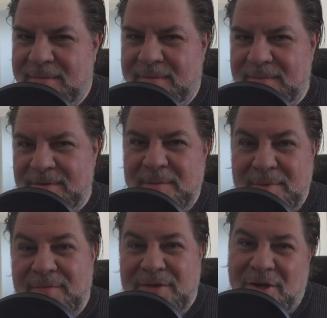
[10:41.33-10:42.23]

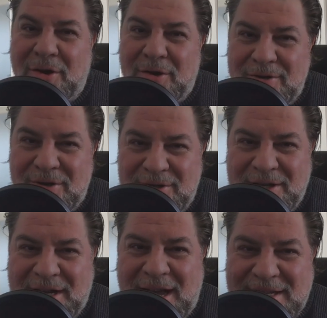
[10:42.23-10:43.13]
żeby wyciągnąć od
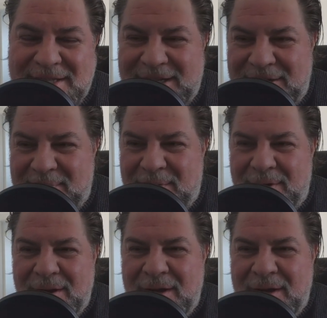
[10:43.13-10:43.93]
nich kasę, no bo